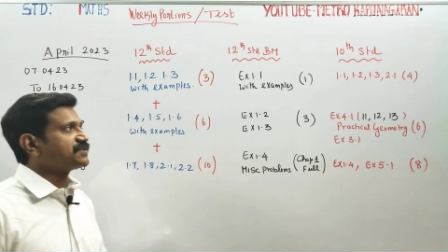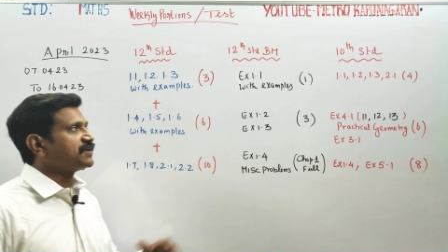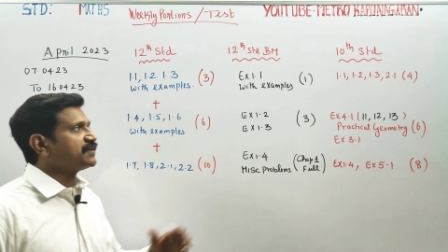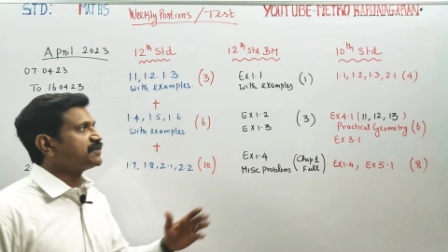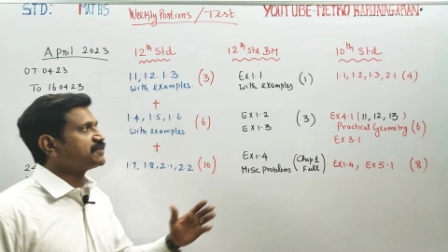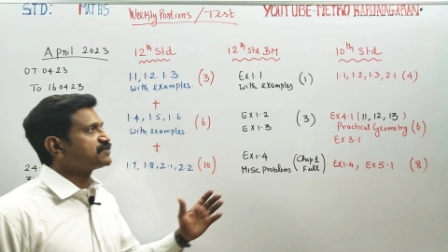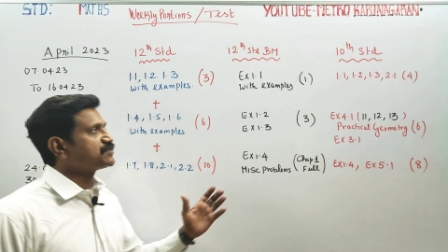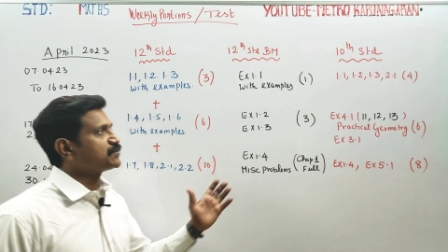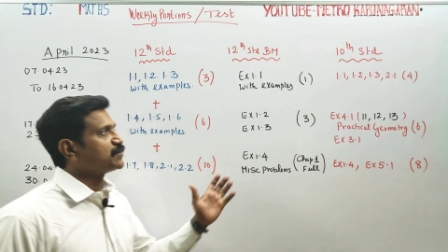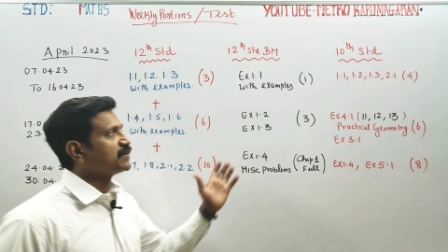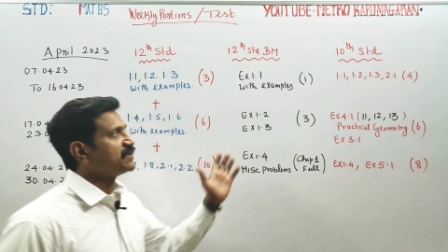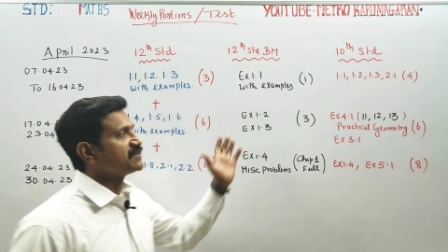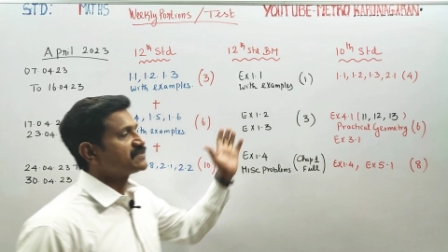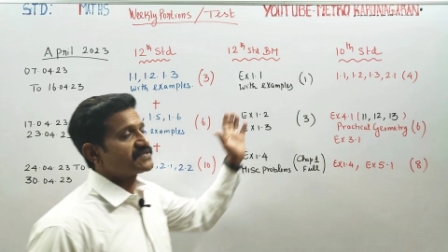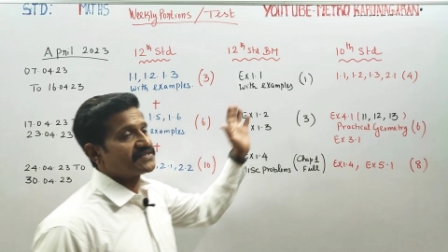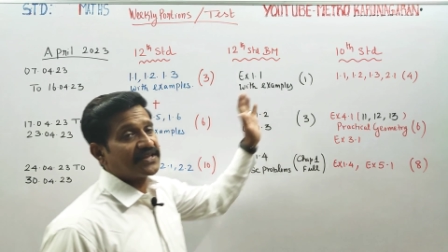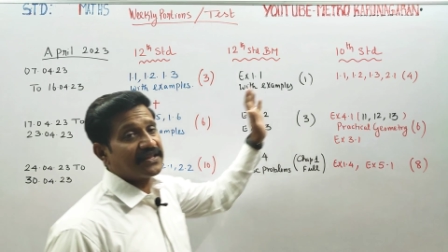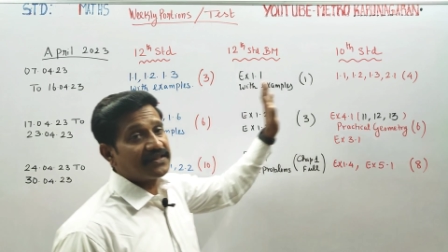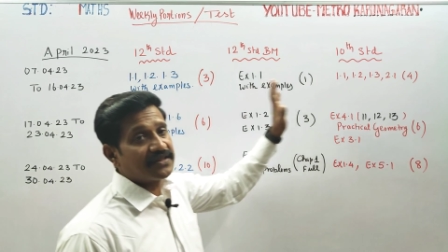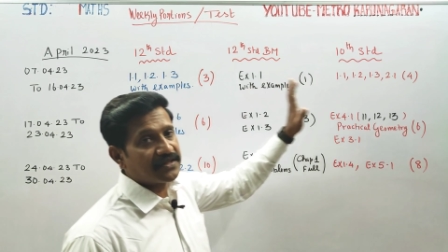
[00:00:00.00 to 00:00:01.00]
ஸ்டாண்டர்ட்
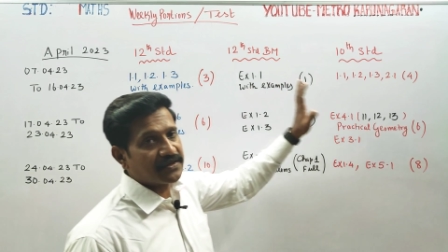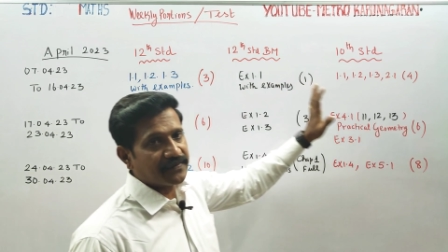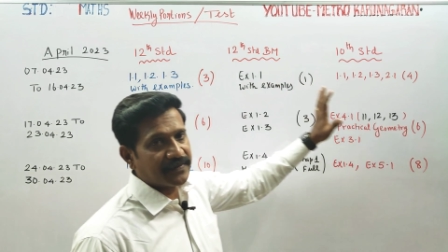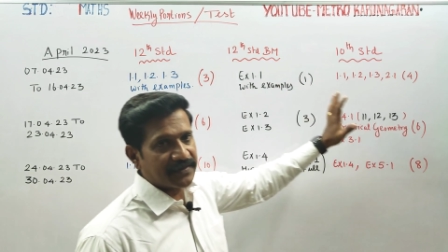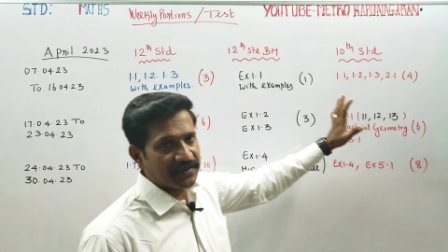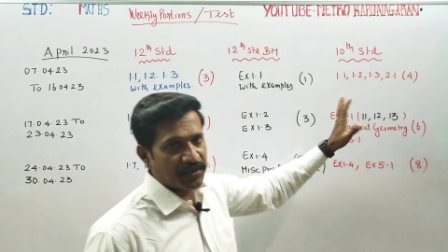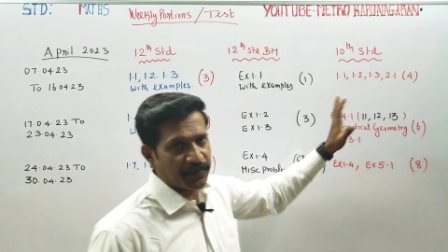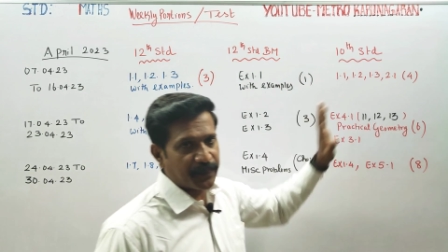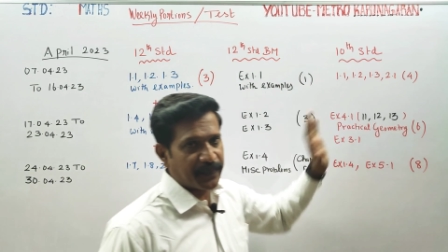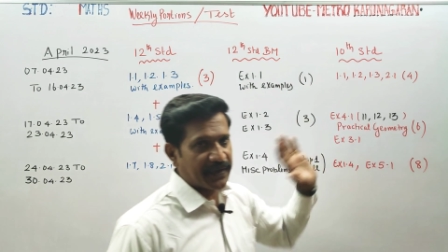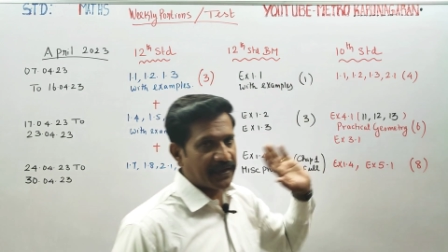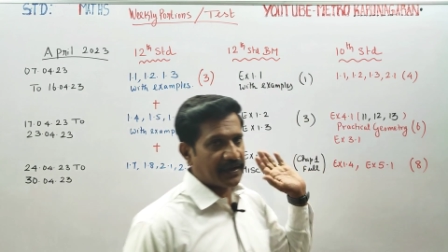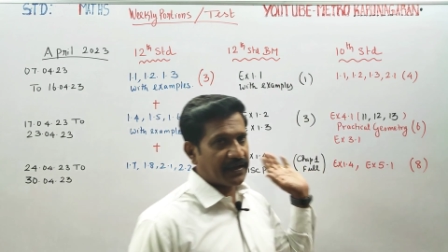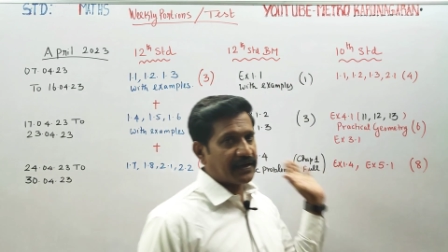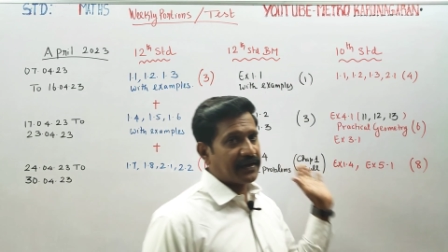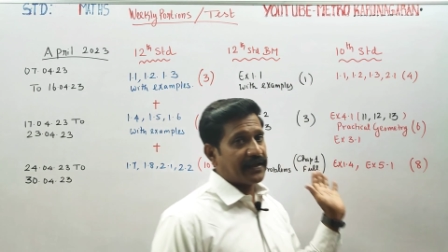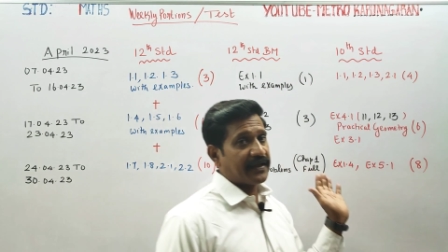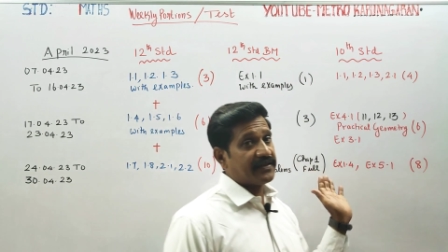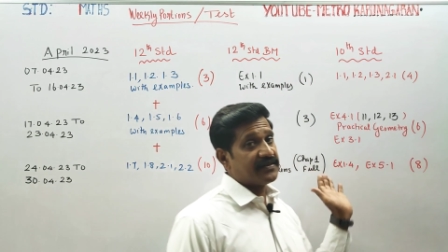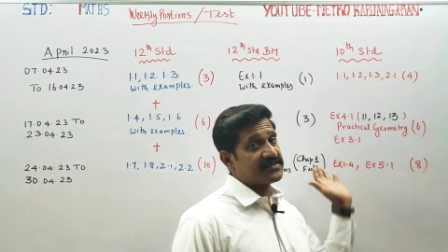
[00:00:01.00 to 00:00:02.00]
ஸ்டூடெண்ட்ஸ் டென்த்துக்கு வந்திருப்பீங்க
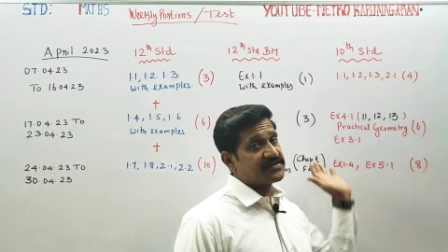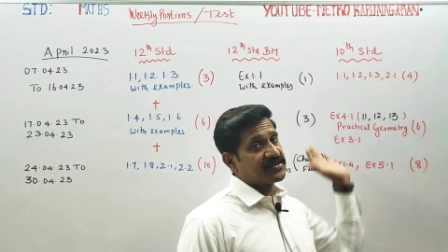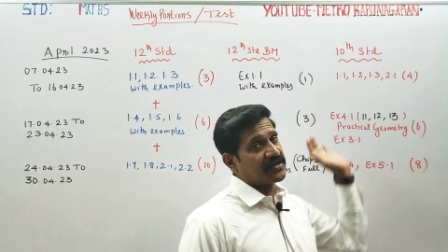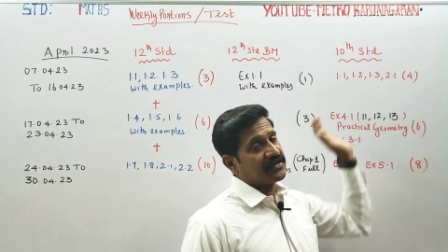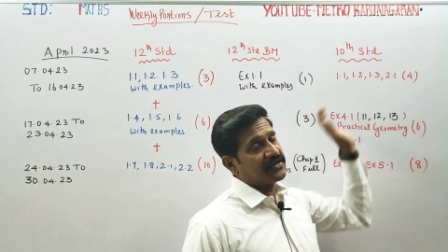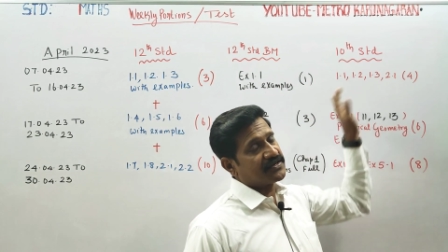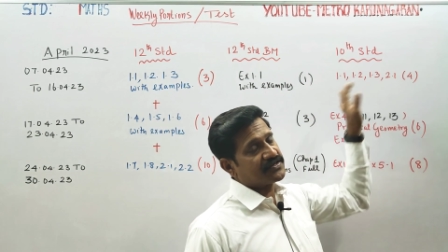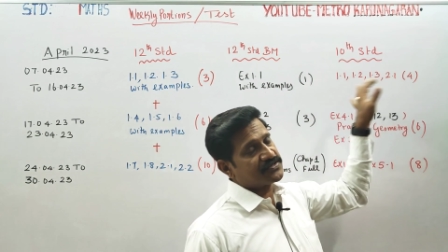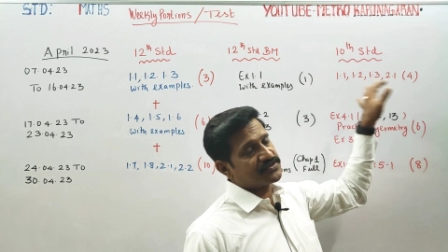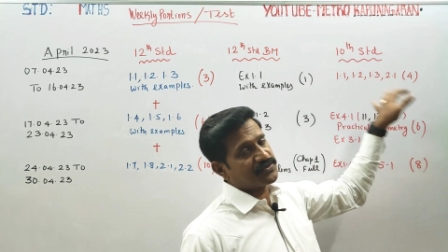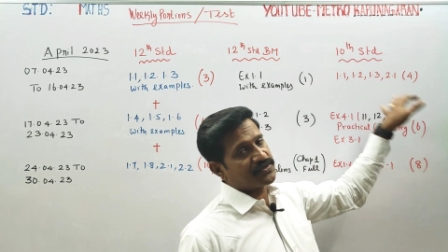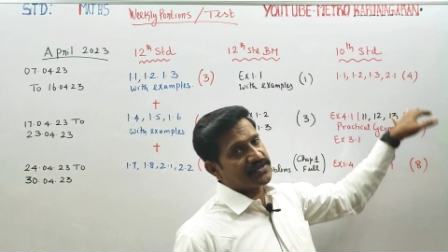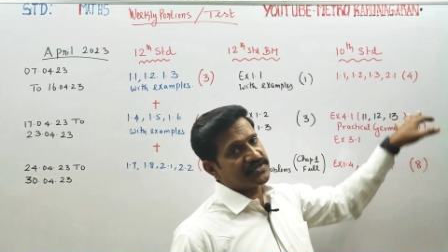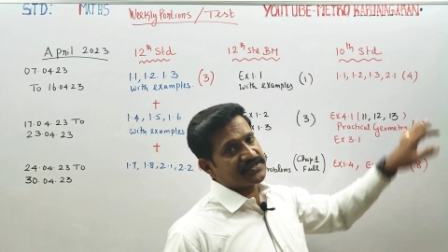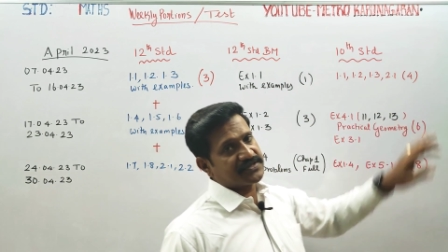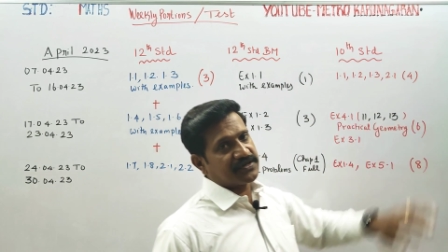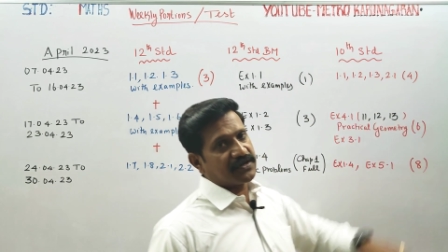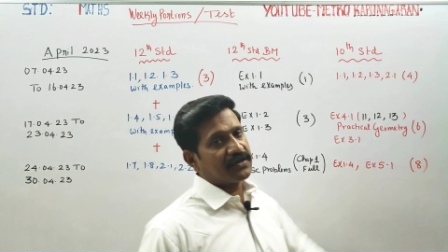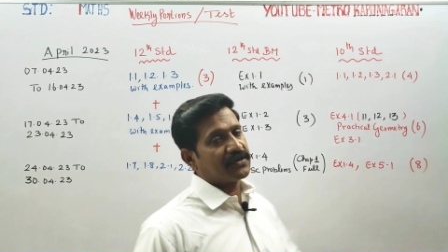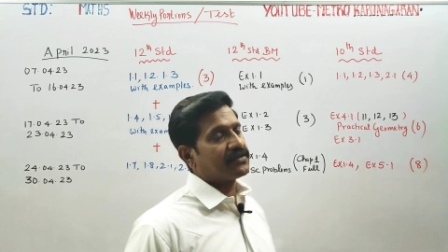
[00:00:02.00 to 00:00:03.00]
நைன்த் ஸ்டாண்டர்ட்
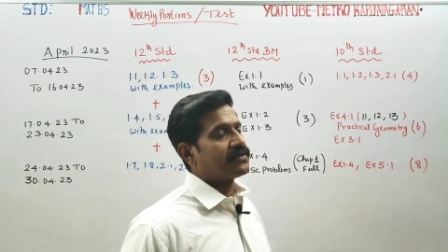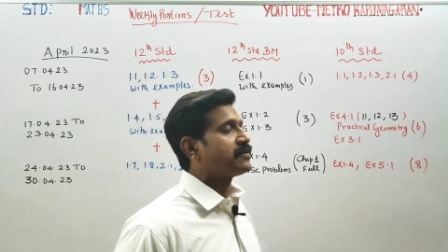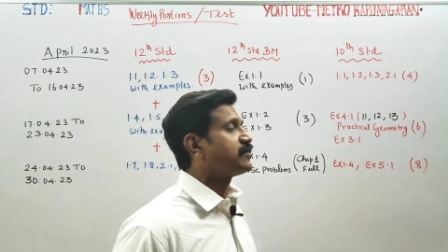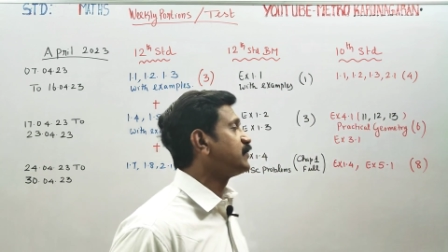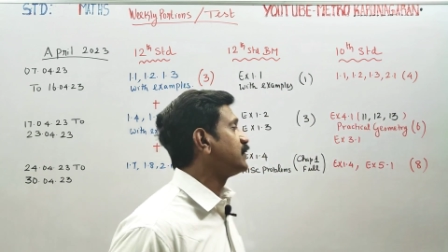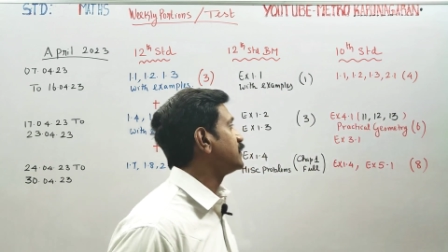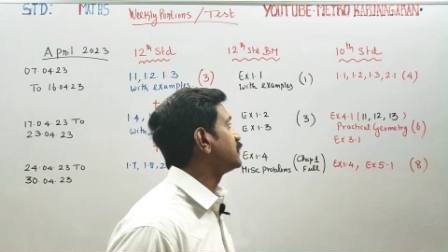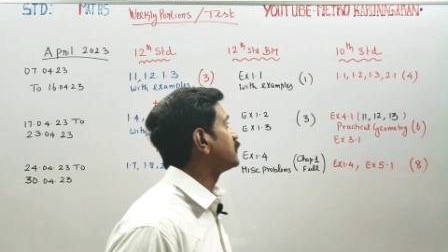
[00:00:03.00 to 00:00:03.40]
ஸ்டூடெண்ட்ஸ் டென்த்துக்கு